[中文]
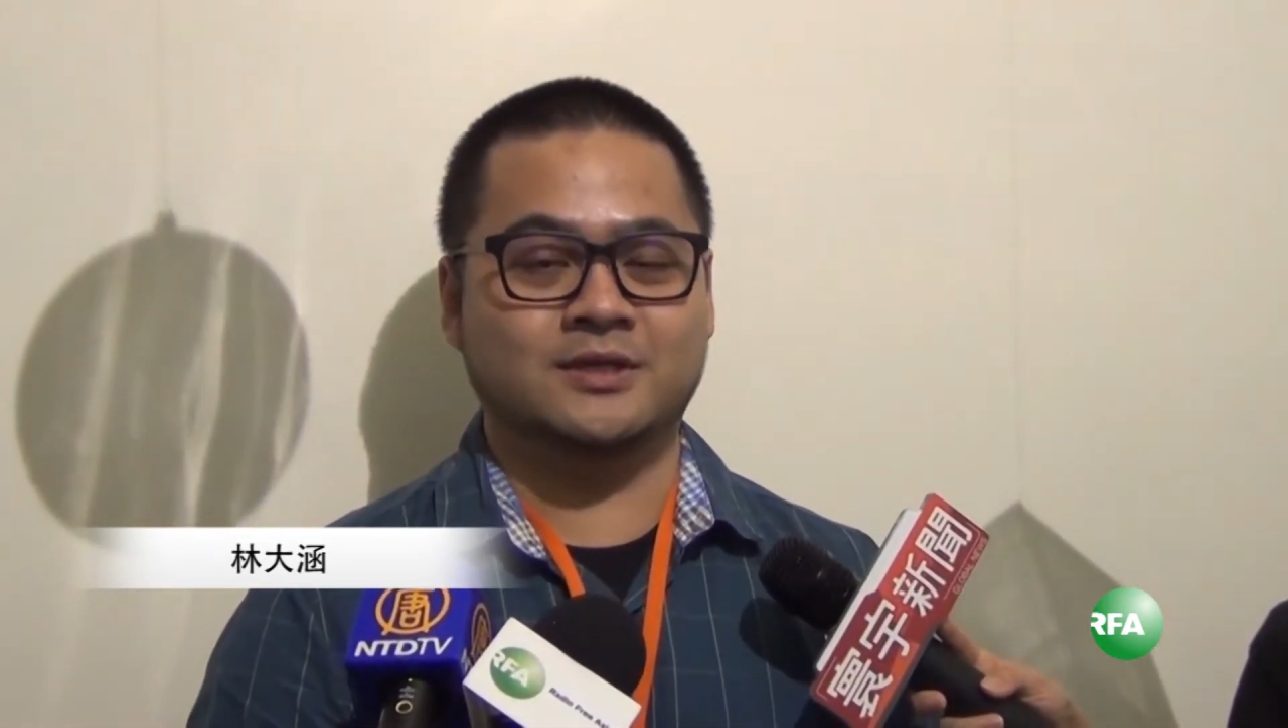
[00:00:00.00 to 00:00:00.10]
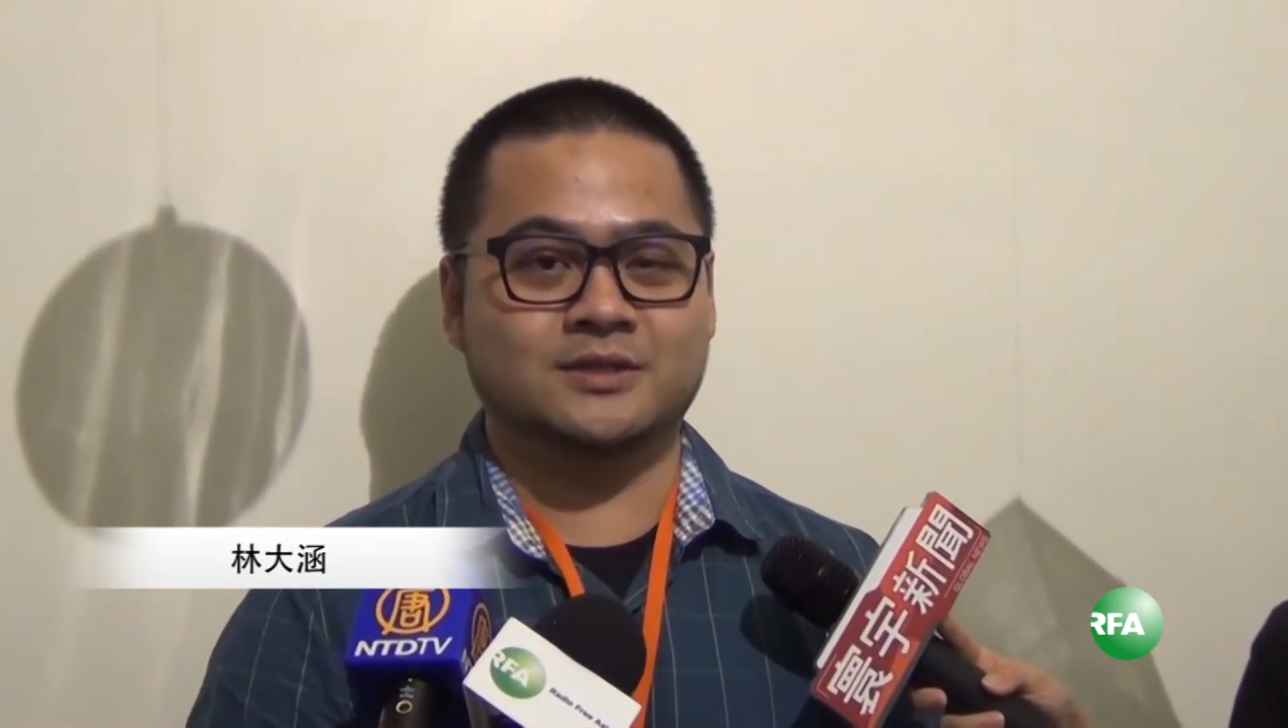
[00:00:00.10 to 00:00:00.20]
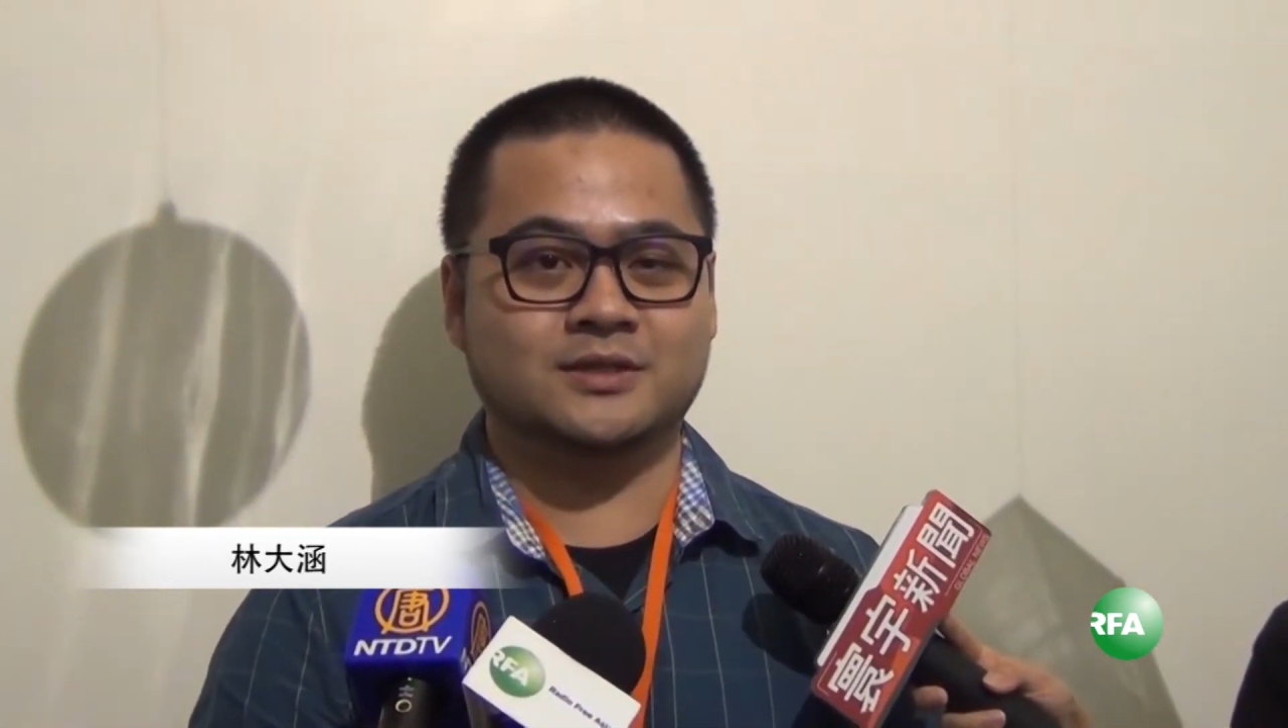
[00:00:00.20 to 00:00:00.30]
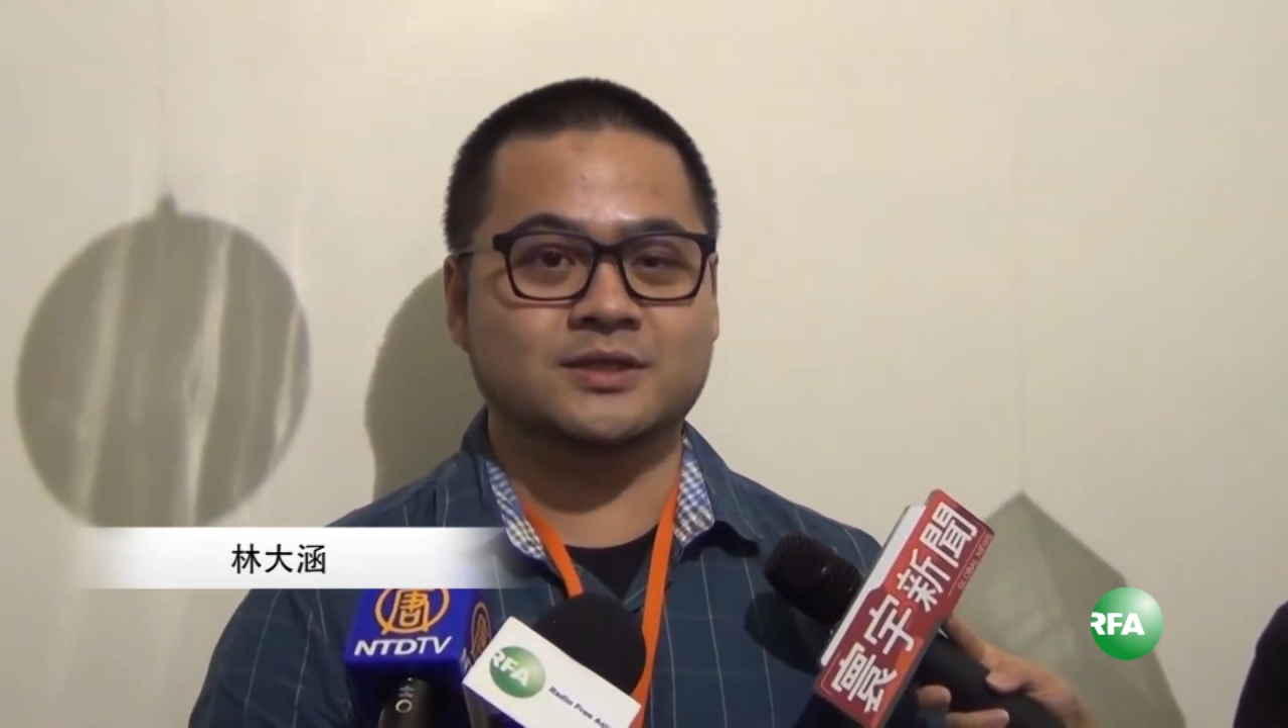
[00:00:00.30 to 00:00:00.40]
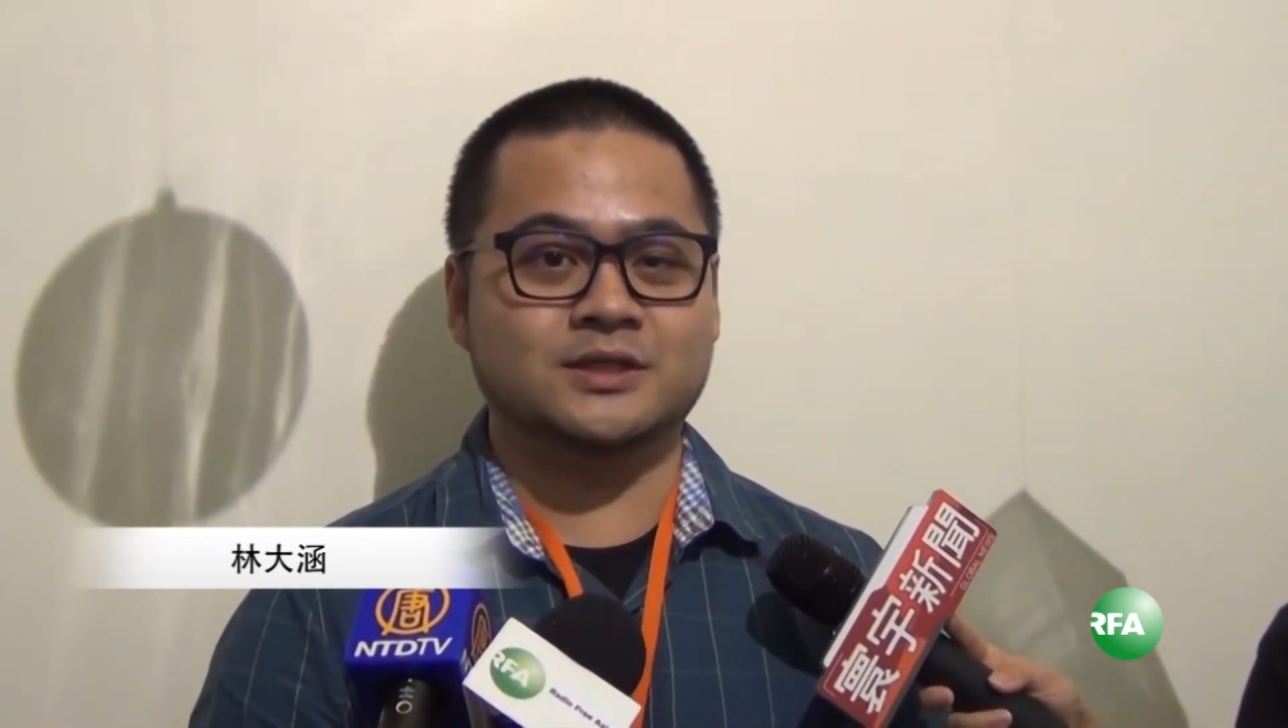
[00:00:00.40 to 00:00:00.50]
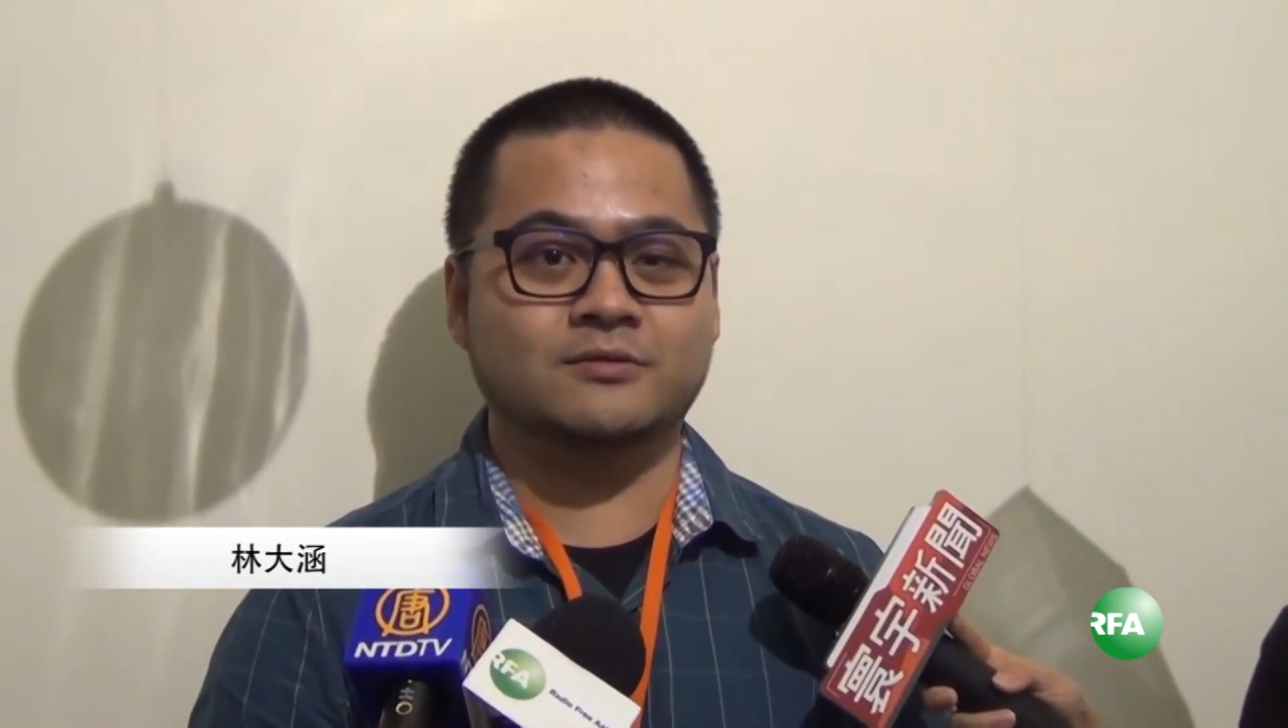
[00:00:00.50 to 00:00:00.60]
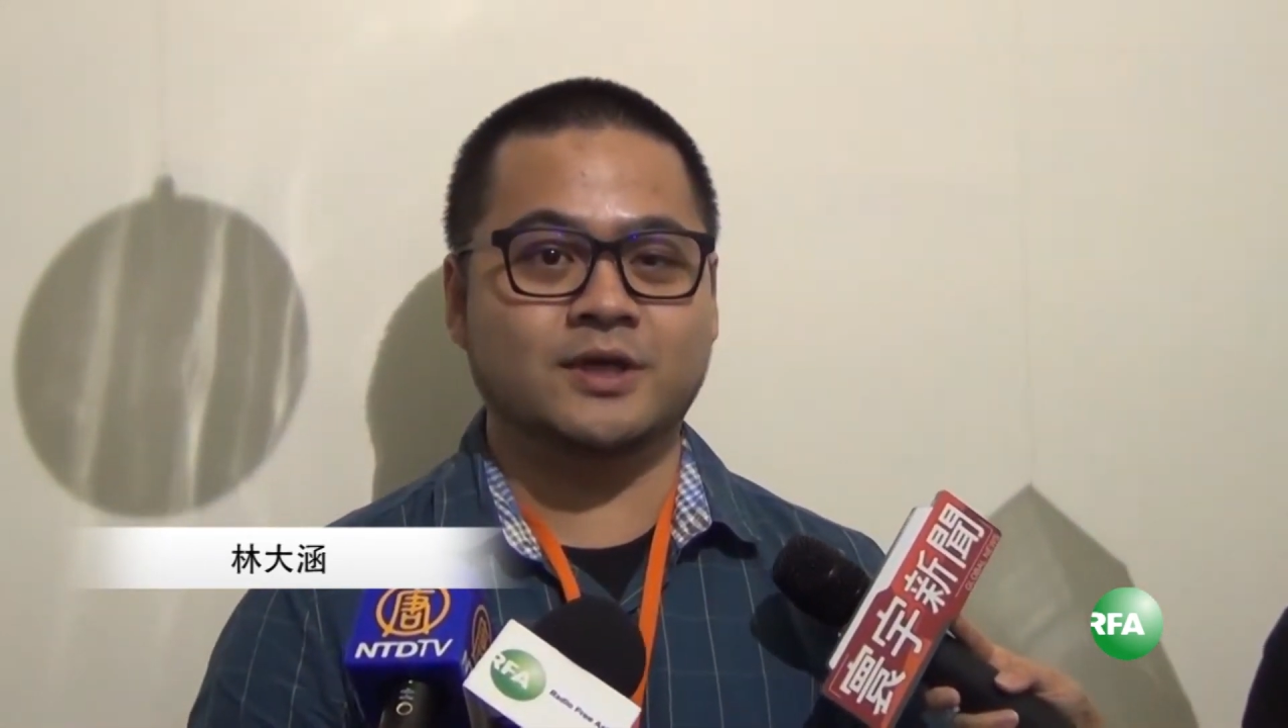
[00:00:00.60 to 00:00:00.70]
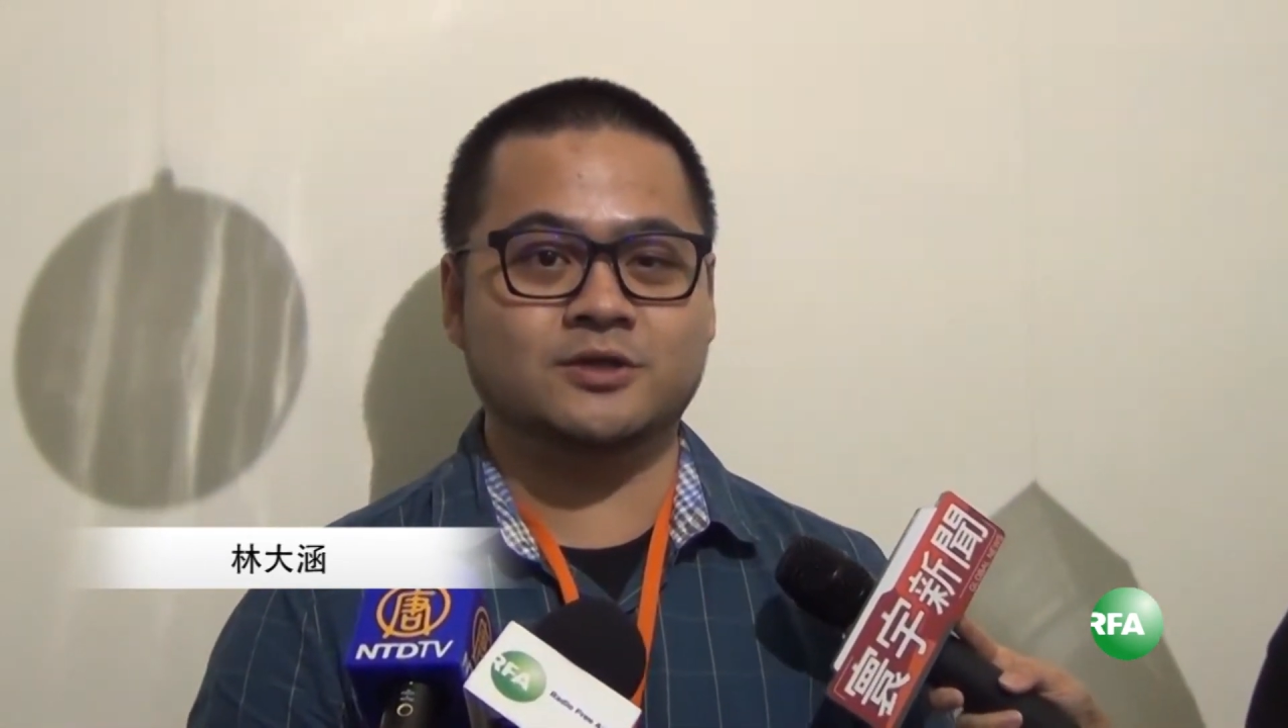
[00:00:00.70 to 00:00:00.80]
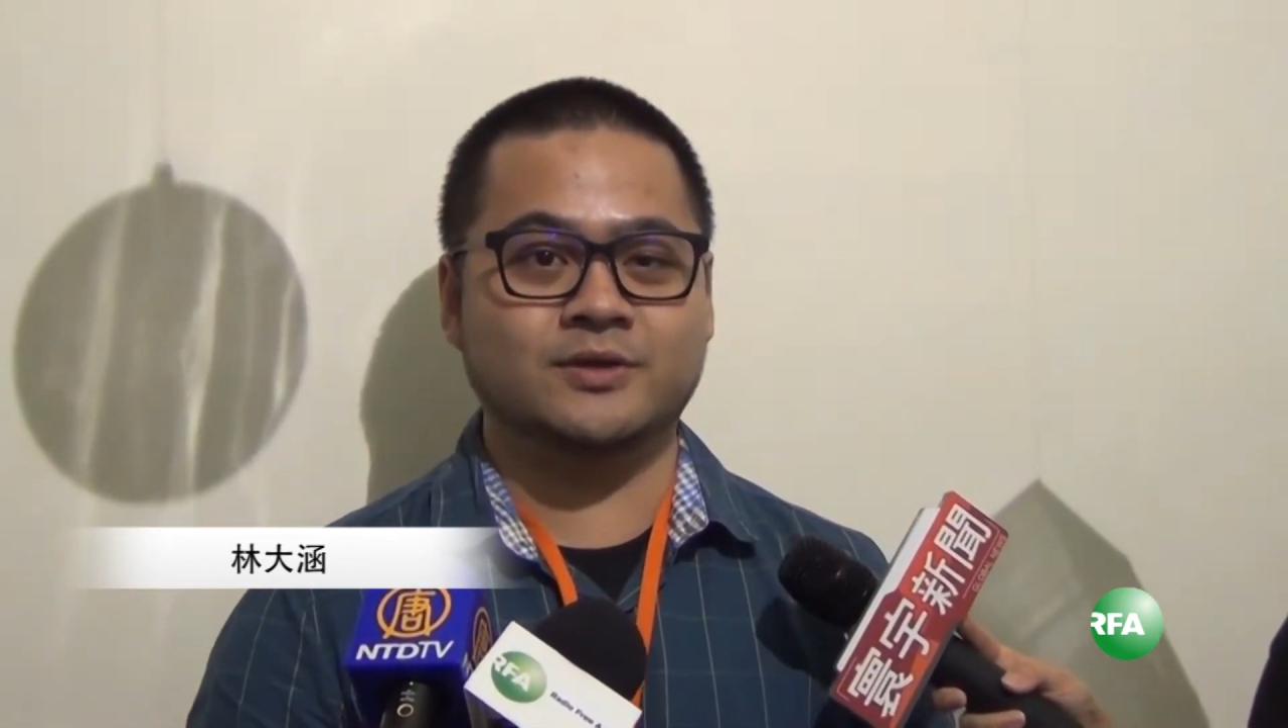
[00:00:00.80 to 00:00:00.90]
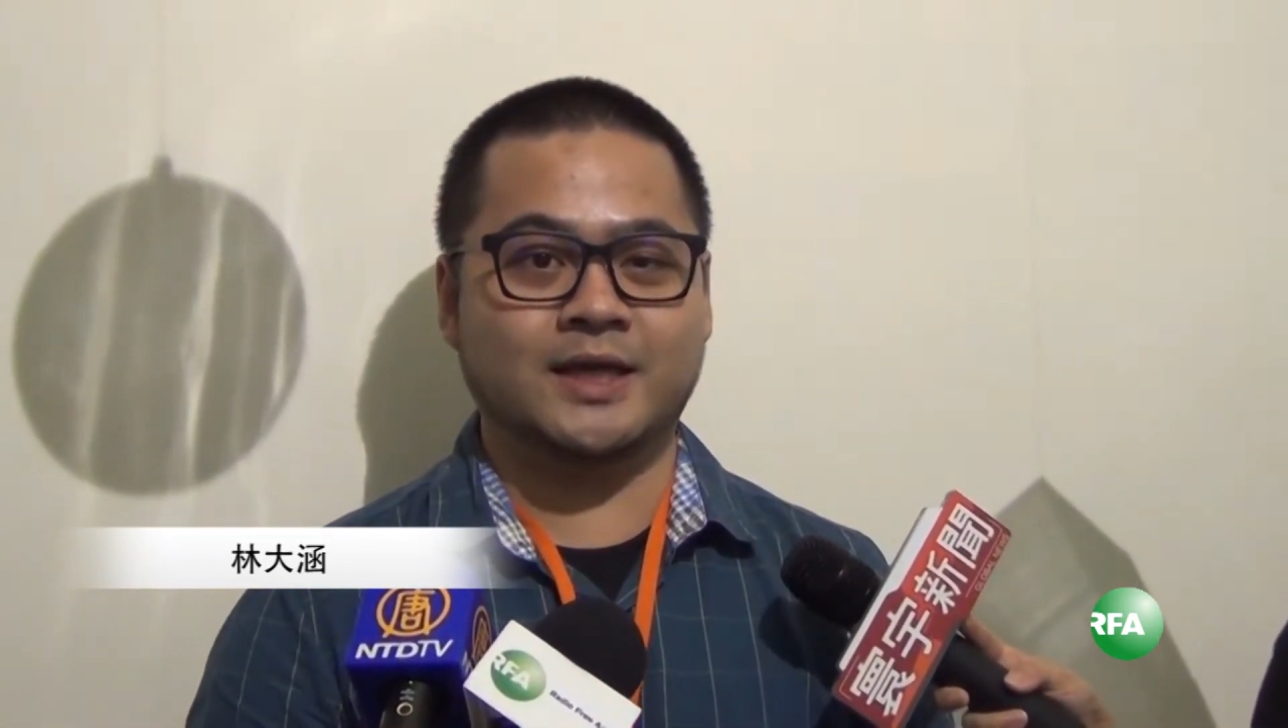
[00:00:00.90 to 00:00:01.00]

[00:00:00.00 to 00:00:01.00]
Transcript: 这个社会就